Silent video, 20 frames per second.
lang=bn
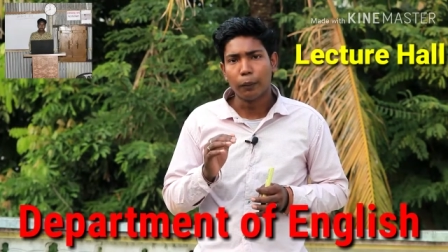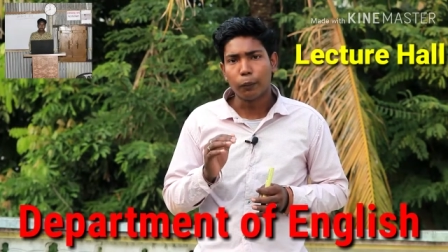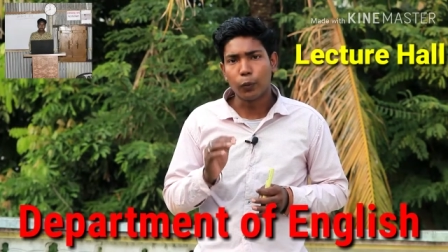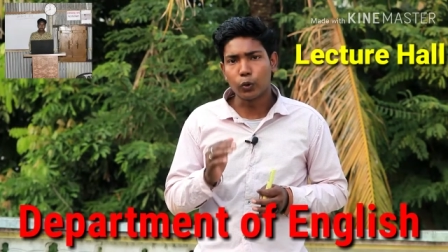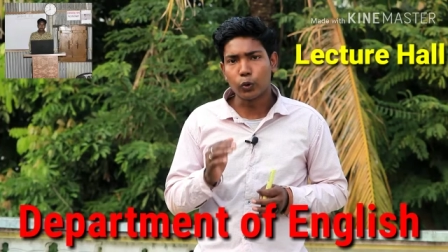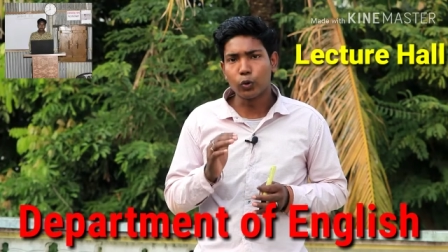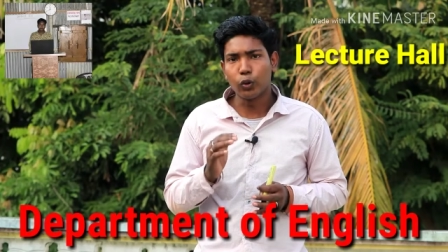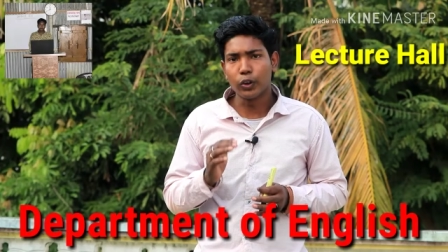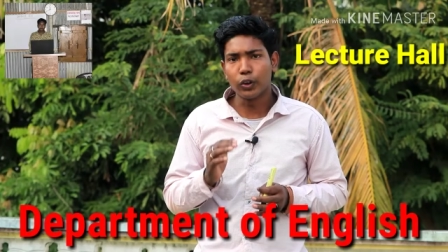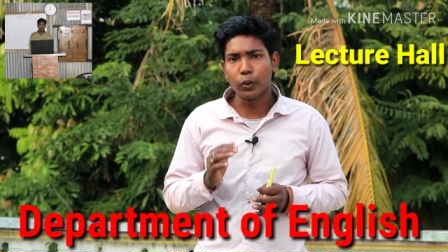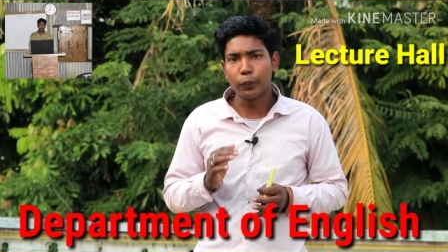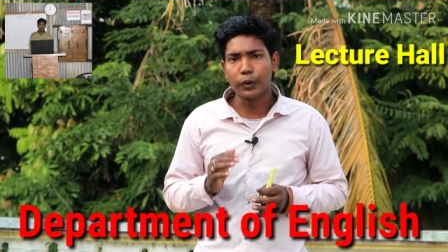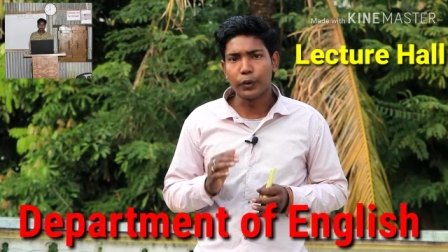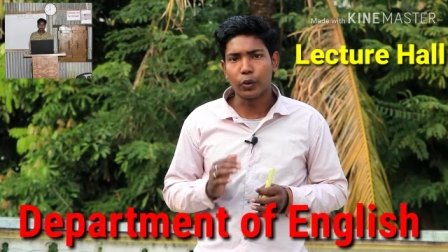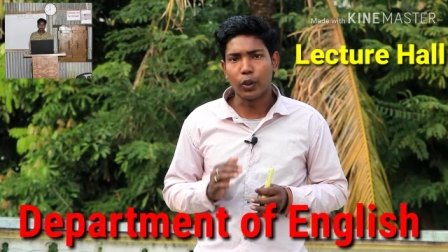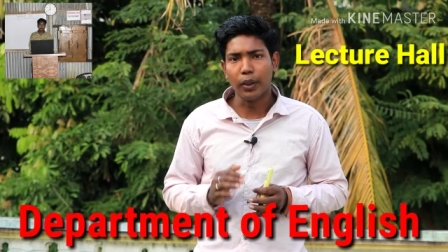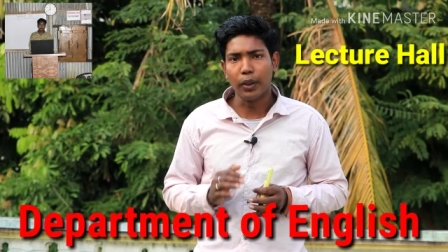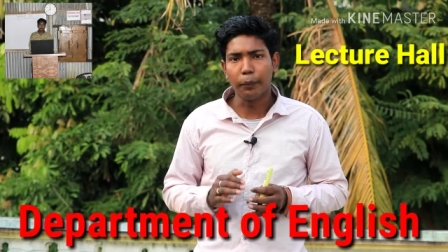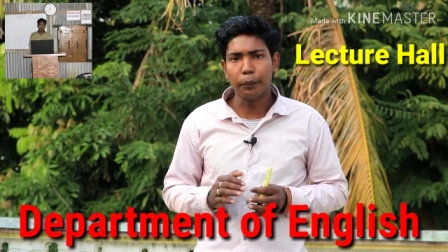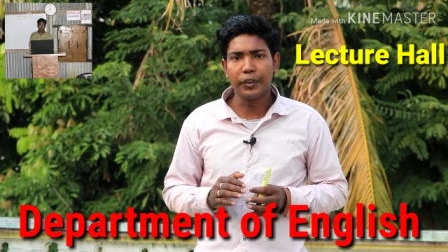প্রচলিত
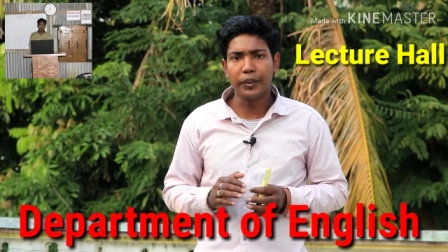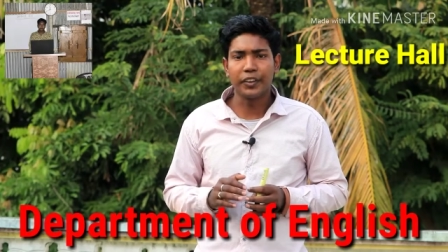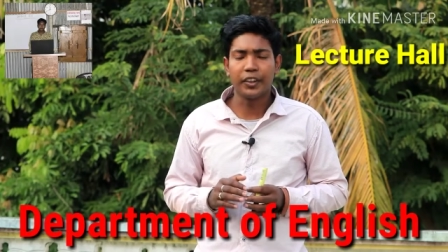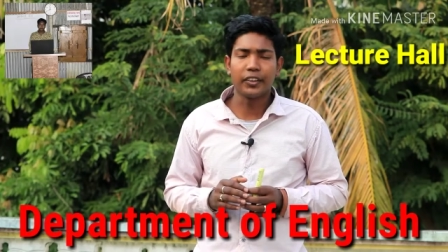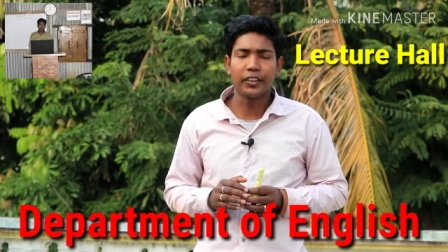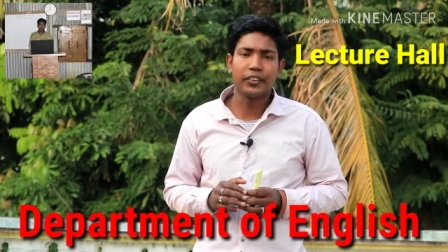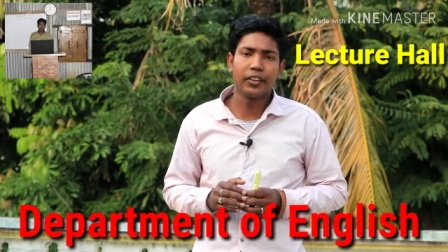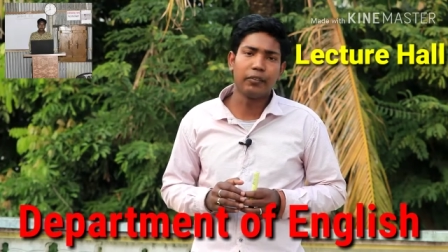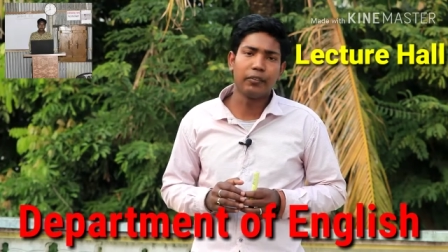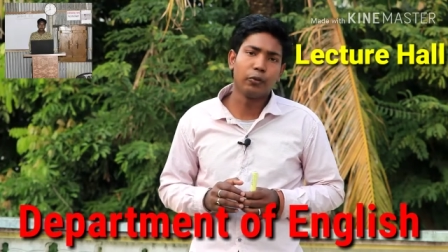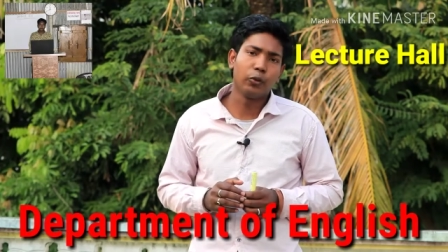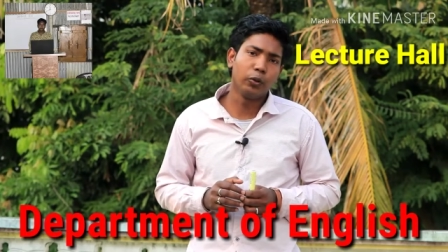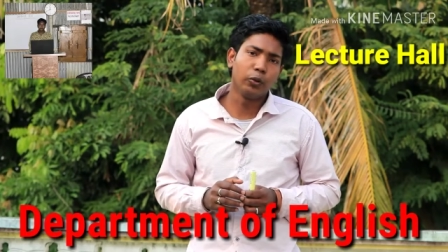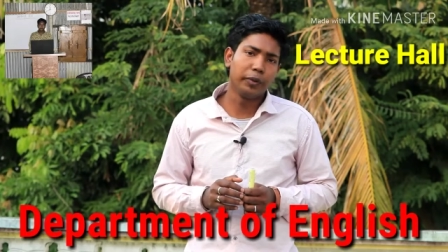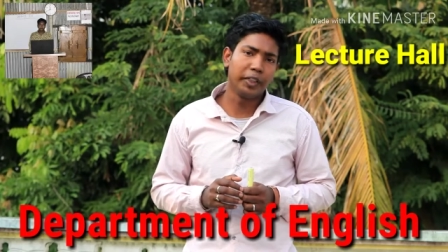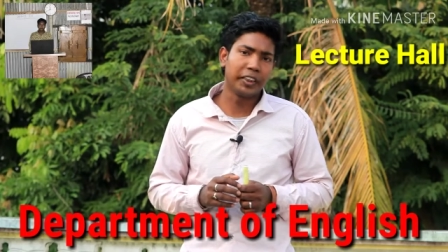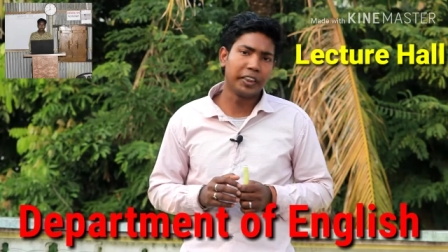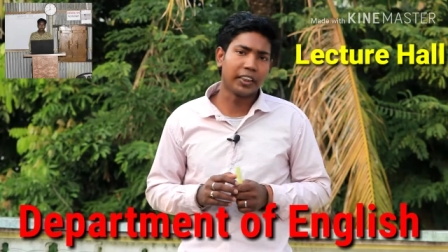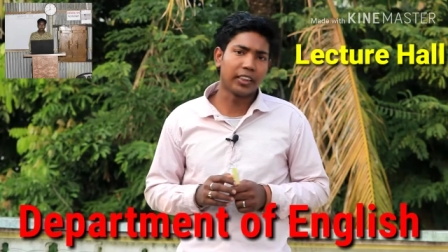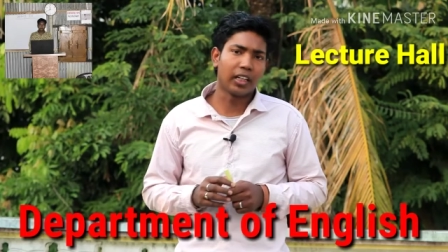বিষয় বিসিএসের ফুল
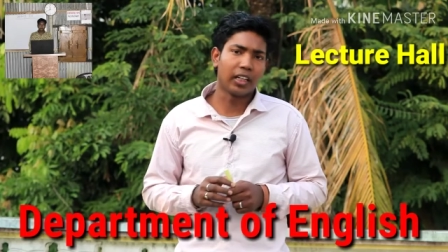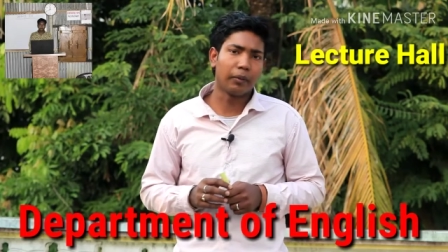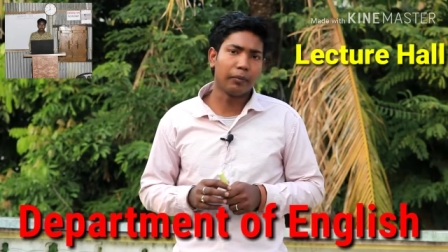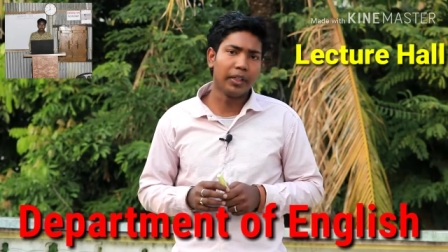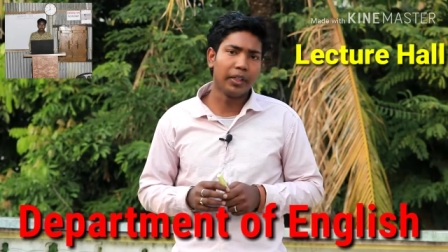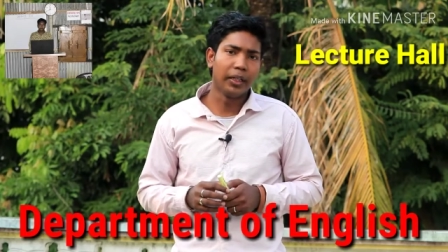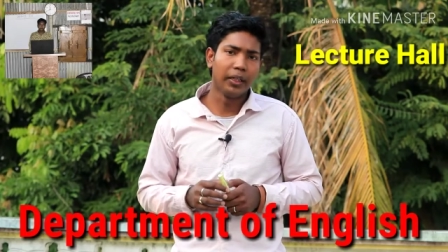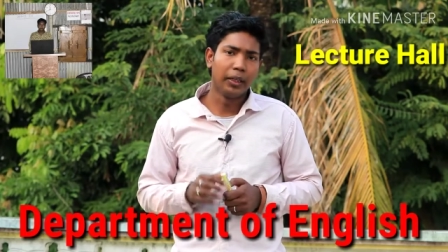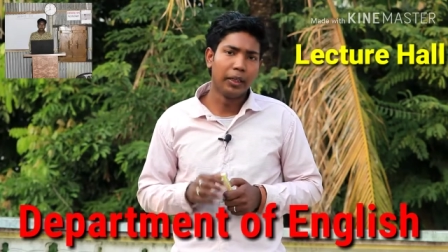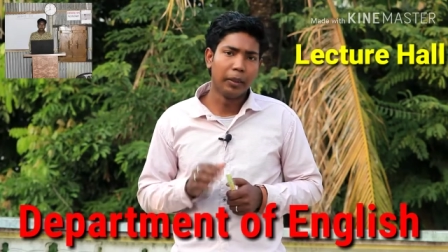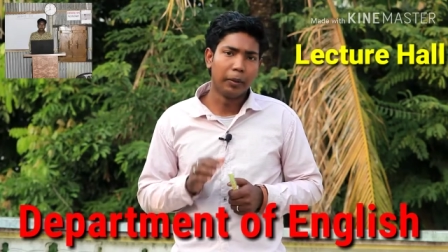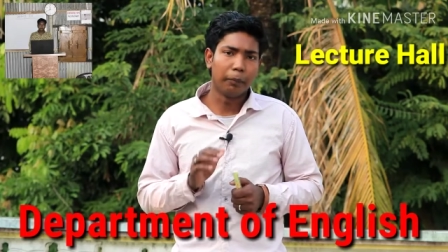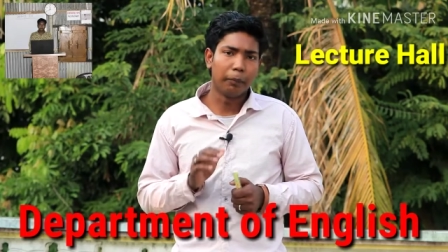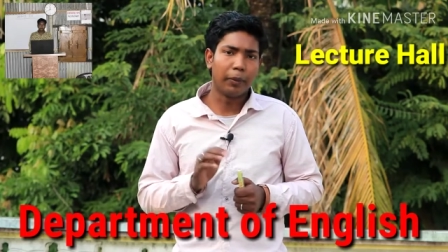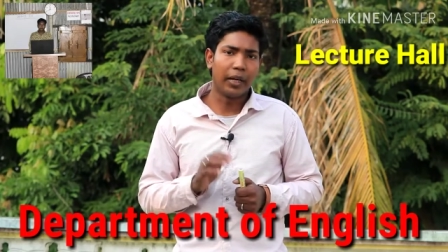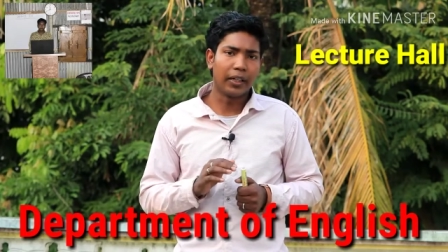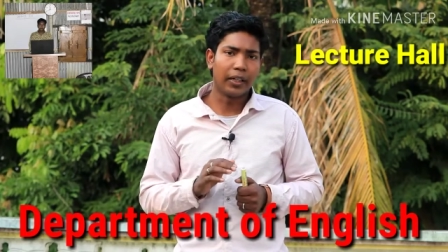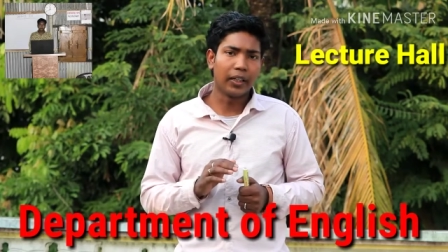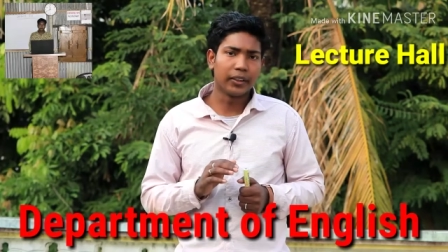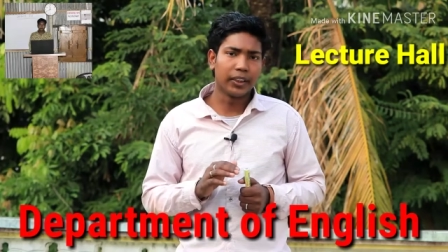মিনিংটা দাঁড়াবে
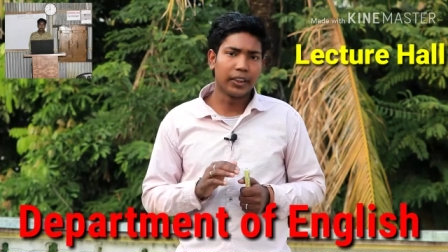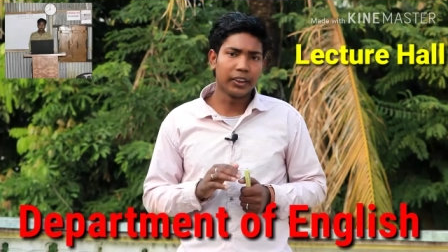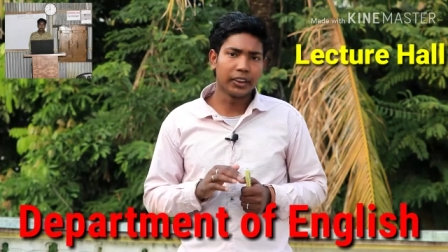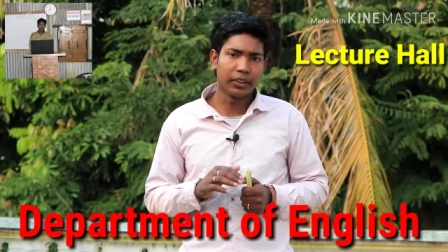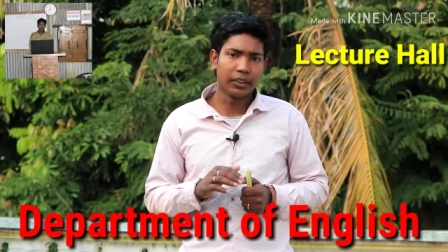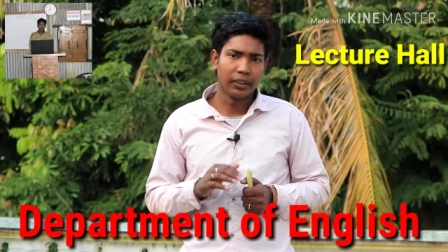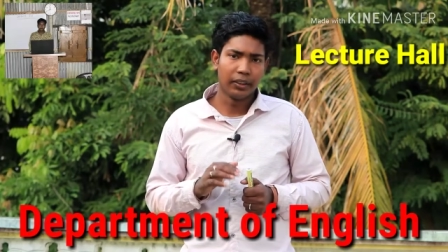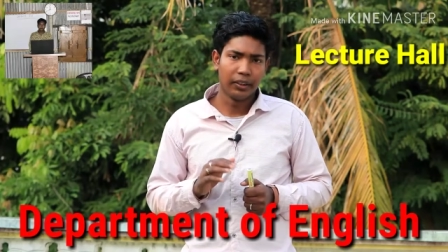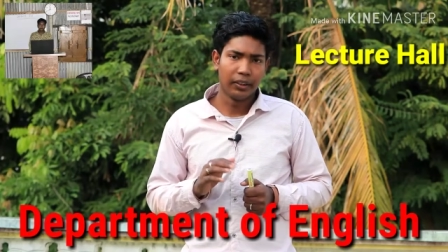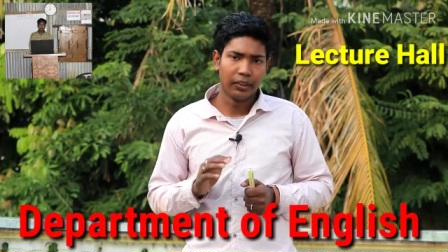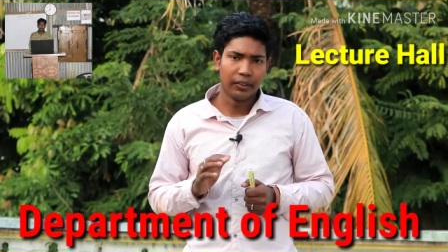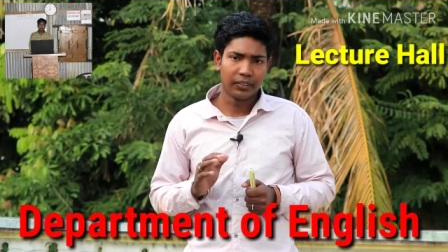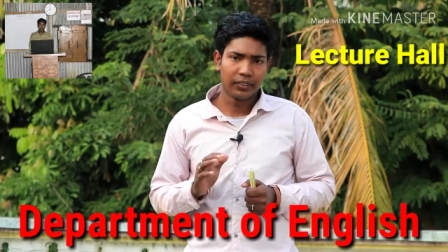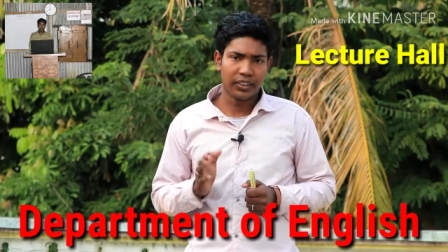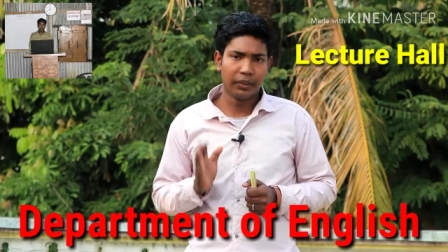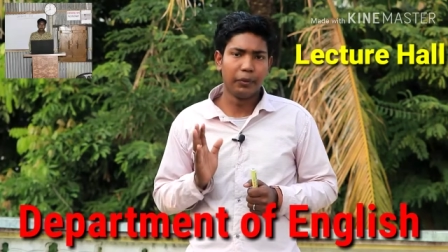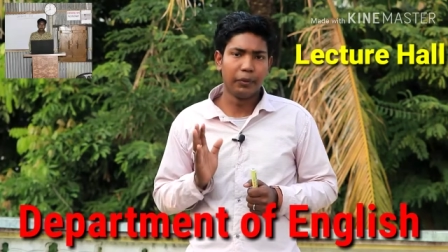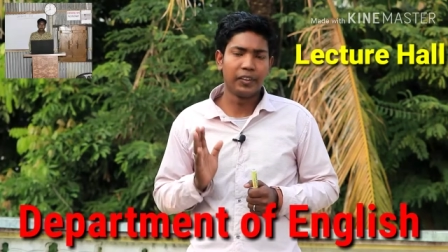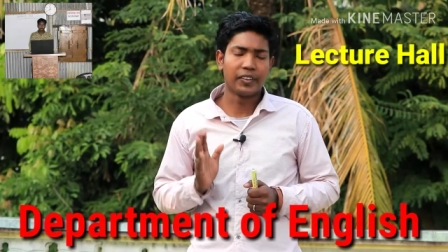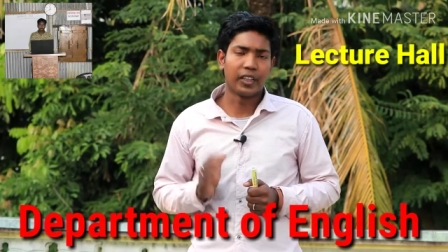বাংলাদেশ
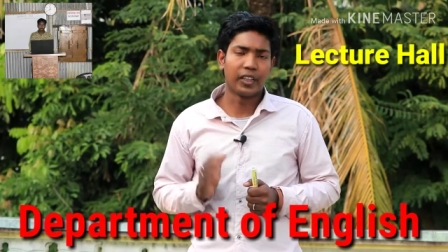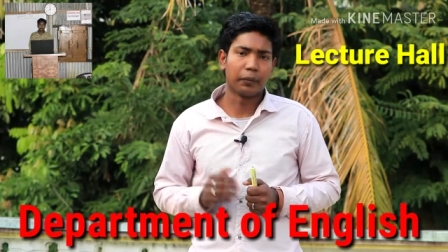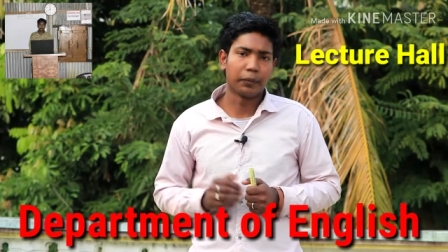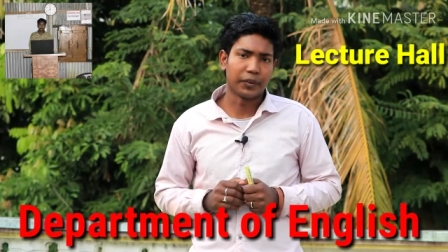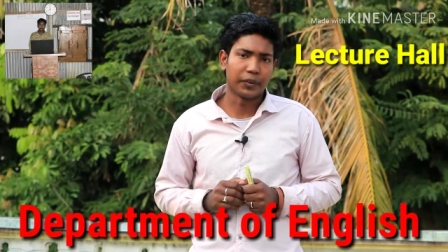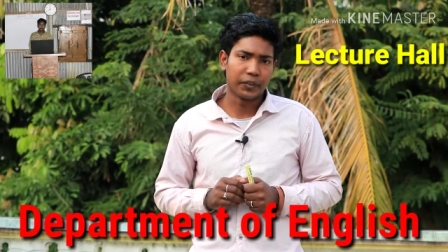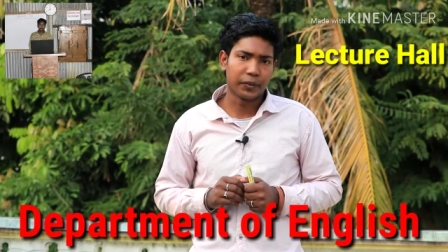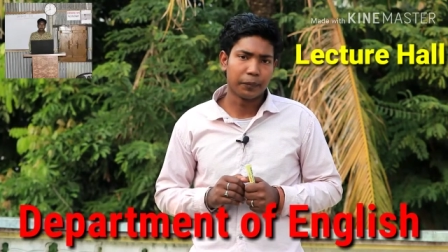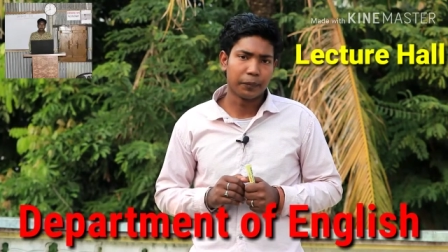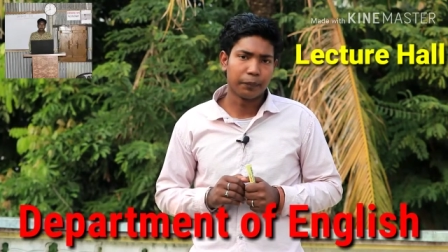সিভিল সার্ভিস